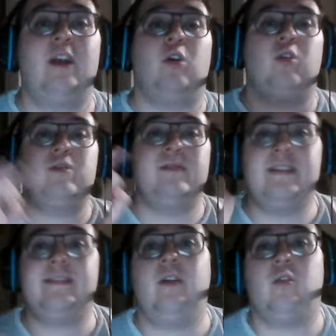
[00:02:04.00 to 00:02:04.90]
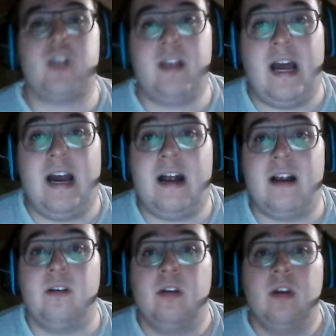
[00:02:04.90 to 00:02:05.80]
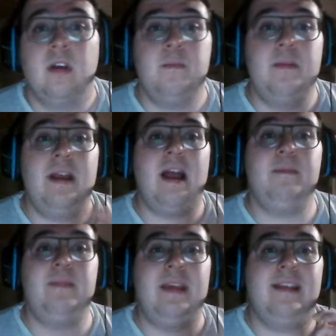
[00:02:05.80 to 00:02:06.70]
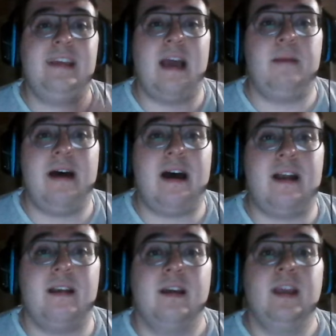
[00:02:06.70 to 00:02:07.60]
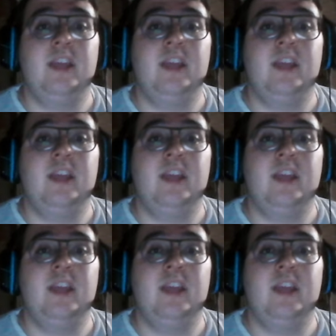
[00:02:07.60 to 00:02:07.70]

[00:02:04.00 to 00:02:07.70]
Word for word: leur donne des ailes en général. Mais Lamine Yamal,